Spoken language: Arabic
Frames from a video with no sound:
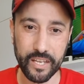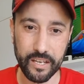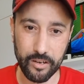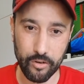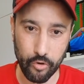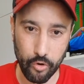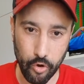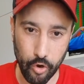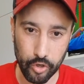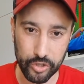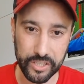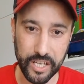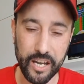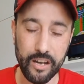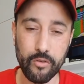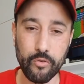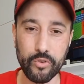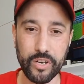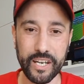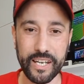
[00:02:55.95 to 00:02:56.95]

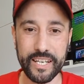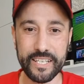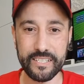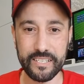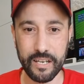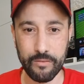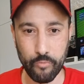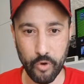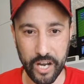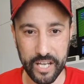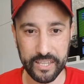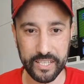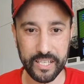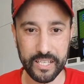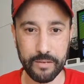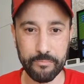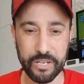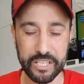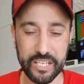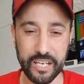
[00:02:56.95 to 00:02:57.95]
الكوطه ولا الحصه
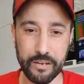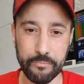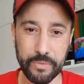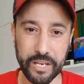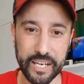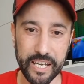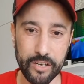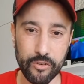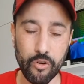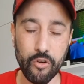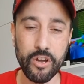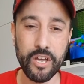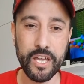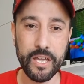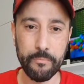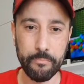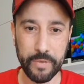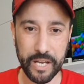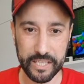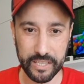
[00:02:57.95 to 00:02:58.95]
المحدده مثلا ميلانو
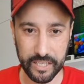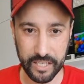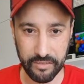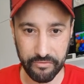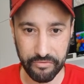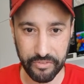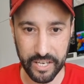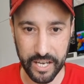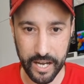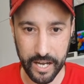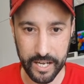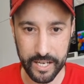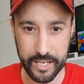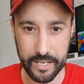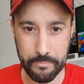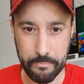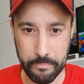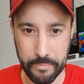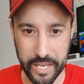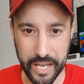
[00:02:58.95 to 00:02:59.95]
حدين فيها
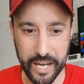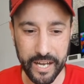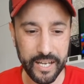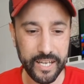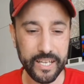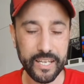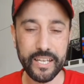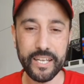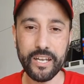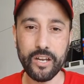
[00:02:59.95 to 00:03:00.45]
100